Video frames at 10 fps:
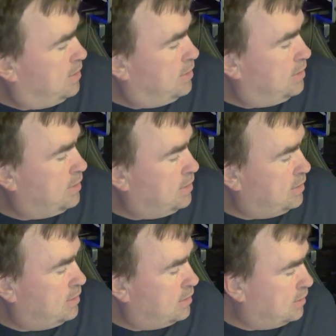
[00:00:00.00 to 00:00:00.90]

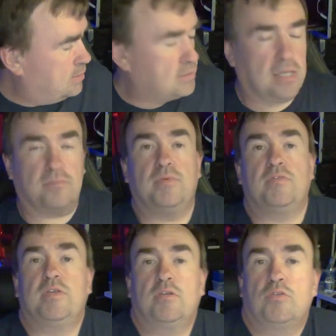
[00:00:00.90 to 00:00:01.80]
Ja tak,
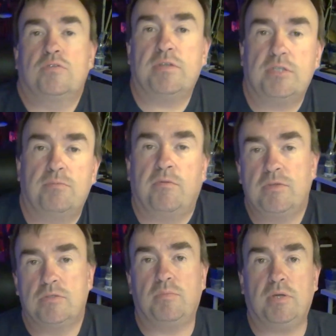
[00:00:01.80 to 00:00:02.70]
pewnie niektórzy Was
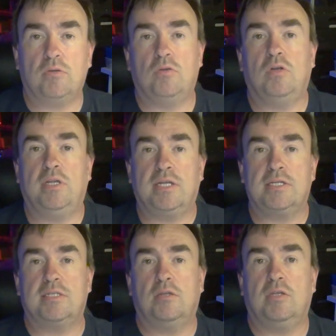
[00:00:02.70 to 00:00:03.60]
powiedzą, po jaką cholerę
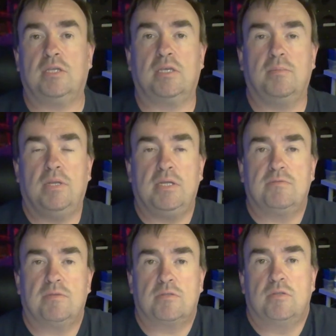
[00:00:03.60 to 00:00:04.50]
instaluję takie
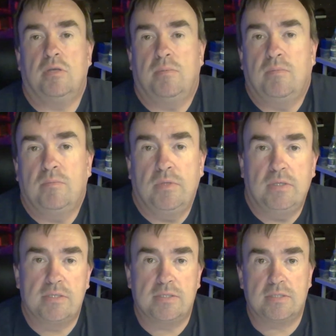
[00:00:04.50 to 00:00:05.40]
maleństwa, skoro ja mam
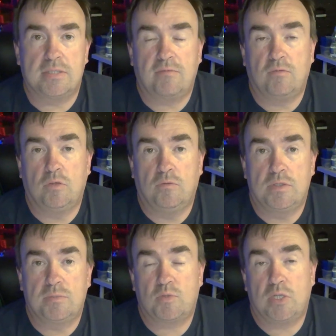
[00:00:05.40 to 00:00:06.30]
e,
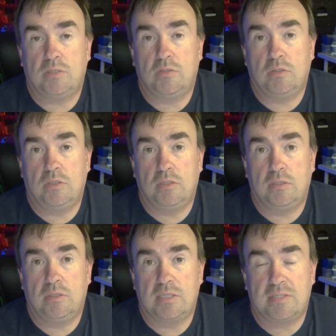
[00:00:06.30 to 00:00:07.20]
zawodowy sprzęt
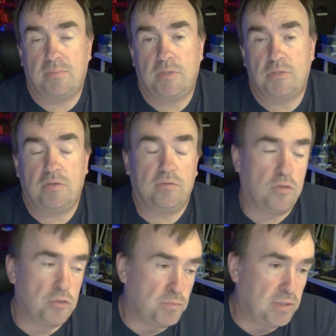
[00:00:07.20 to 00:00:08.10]
e, na zapleczu. Ale
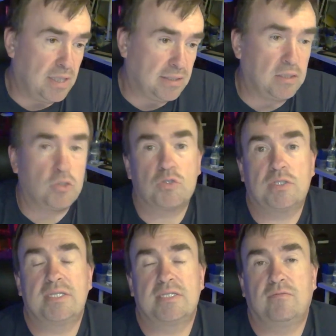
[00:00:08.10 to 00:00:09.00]
choćby dlatego, że
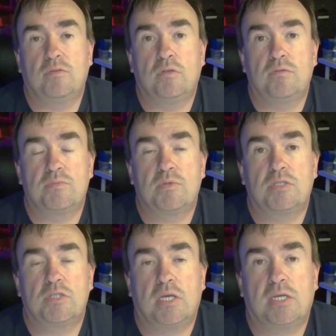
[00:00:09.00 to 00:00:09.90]
ten zawodowy
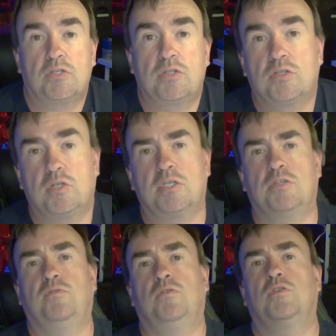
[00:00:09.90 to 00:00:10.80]
sprzęt trzeba
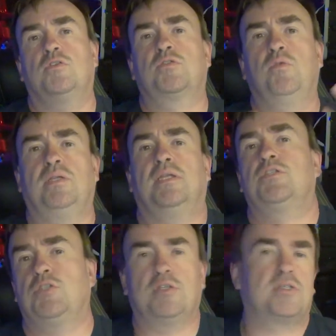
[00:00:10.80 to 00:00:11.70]
każdorazowo
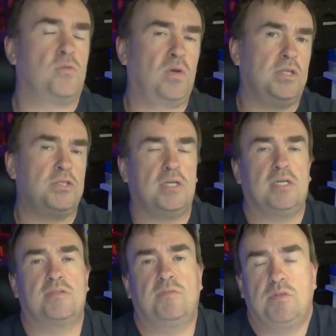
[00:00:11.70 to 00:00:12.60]
składać, składać, a
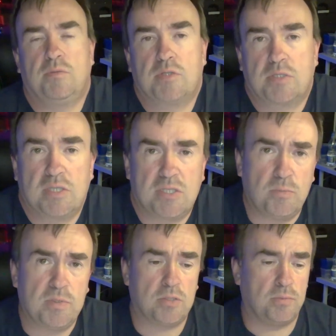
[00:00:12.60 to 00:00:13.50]
ja stwierdziłem, że chcę
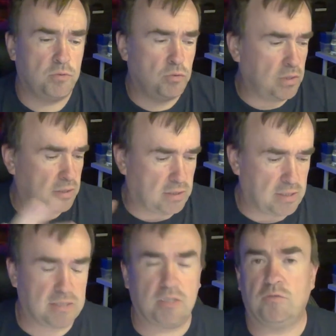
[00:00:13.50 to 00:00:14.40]
sobie zrobić tutaj
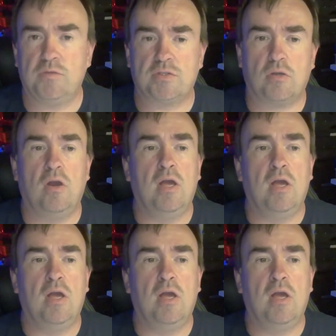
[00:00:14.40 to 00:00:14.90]
takie stanowisko,